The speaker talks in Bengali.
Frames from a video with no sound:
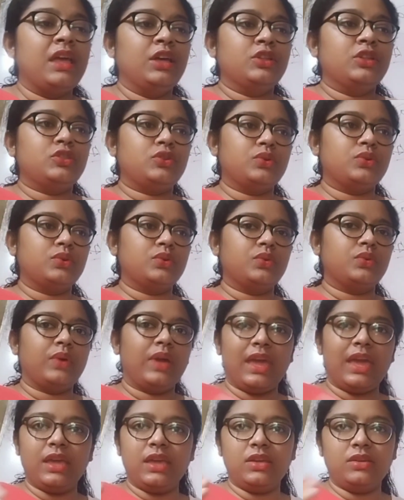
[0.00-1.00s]
তো
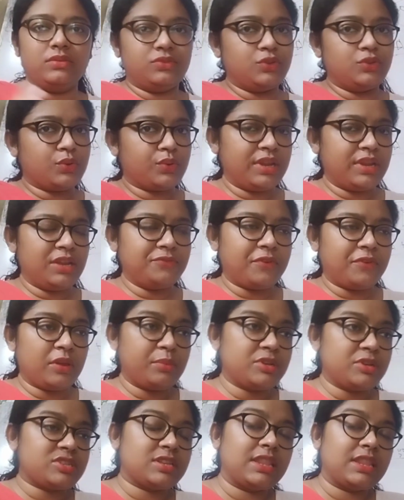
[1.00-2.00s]
এইটুকুনি
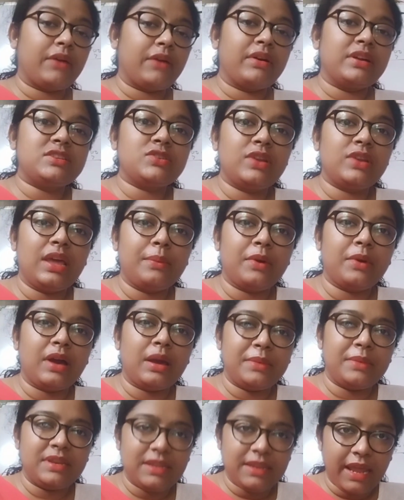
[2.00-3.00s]
ইনফরমেশন দেওয়ার ছিল এবং
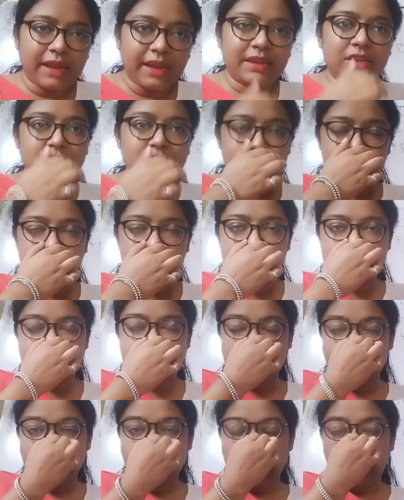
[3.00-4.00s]
আমি ডিরেক্টলি চলে
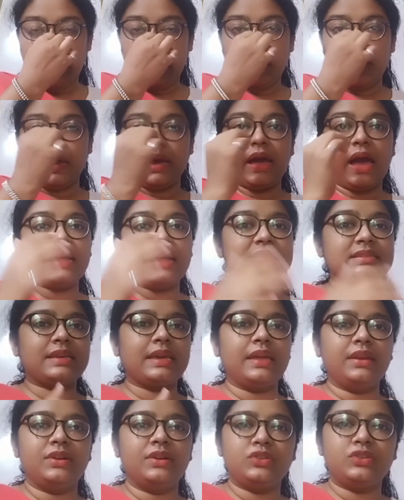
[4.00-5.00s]
আসি
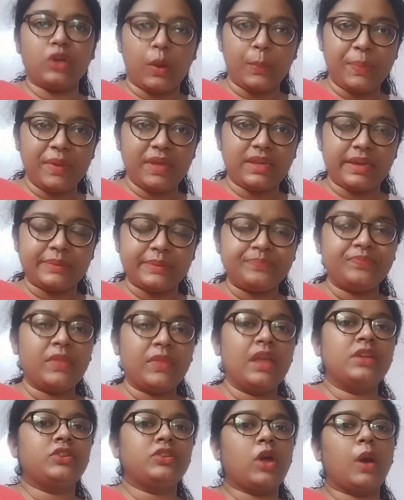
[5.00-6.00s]
আজকের টপিকে
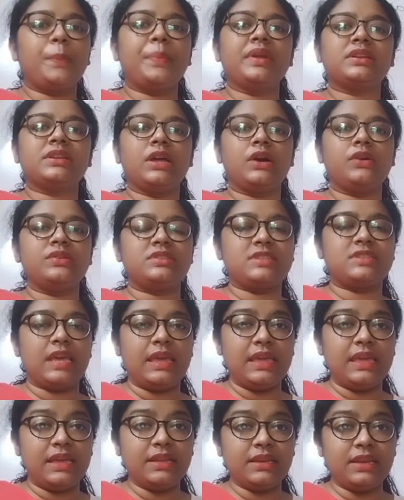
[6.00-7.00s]
টপিকটা হচ্ছে
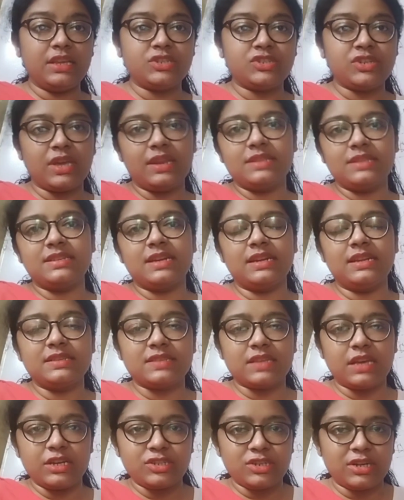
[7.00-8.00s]
ইংলিশের যে
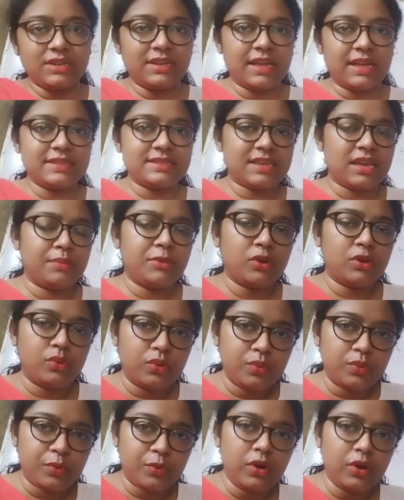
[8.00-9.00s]
ডিসকাশনটা আজকে আমি
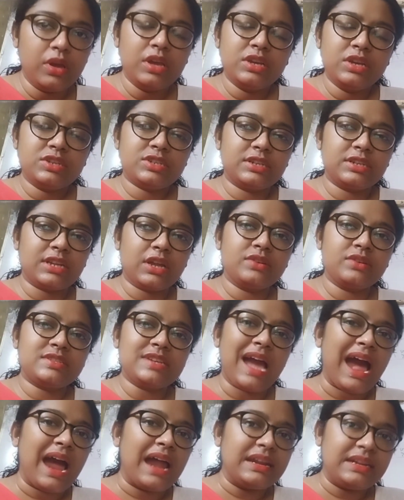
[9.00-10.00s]
করব সেটা হচ্ছে
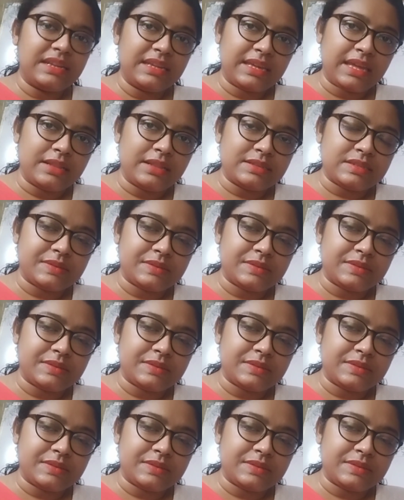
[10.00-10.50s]
আর্টিকেলস